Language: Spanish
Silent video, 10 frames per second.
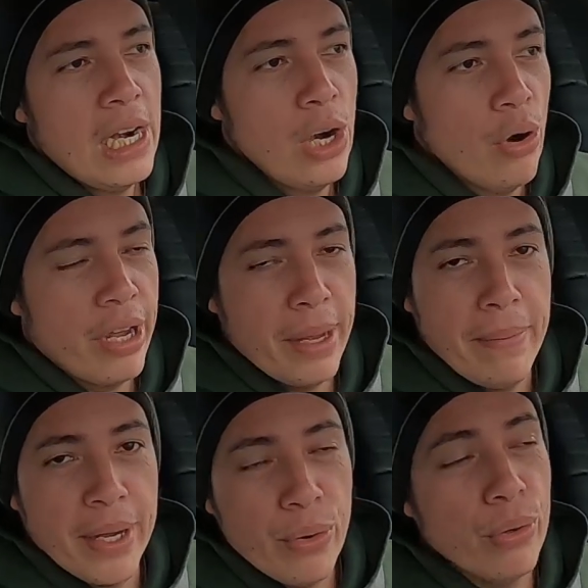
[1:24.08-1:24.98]
Lo
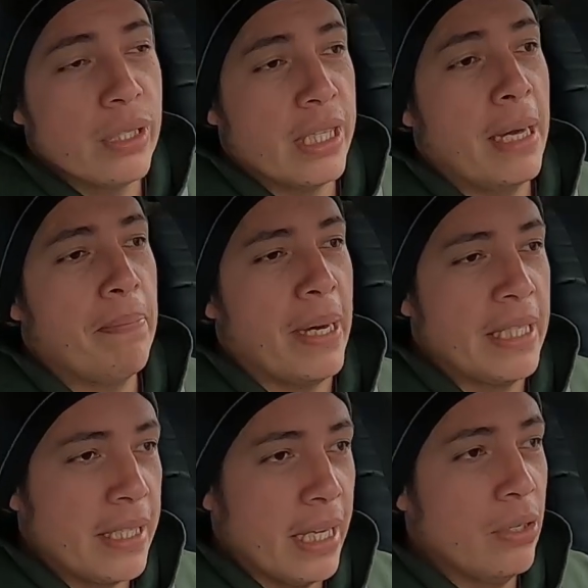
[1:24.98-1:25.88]
que me gusta,
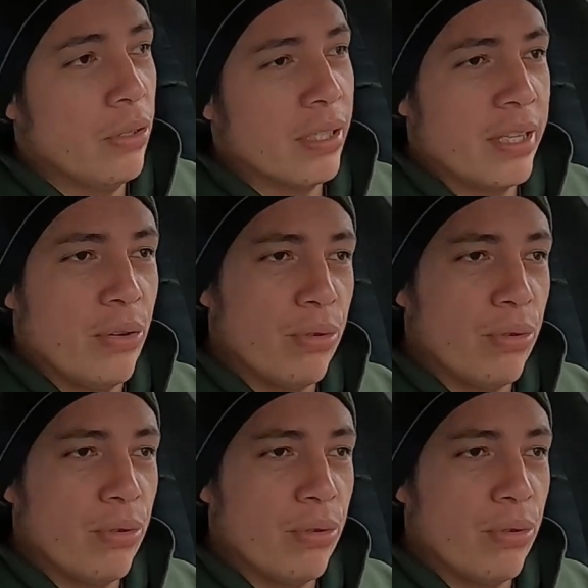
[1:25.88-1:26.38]
paisanos,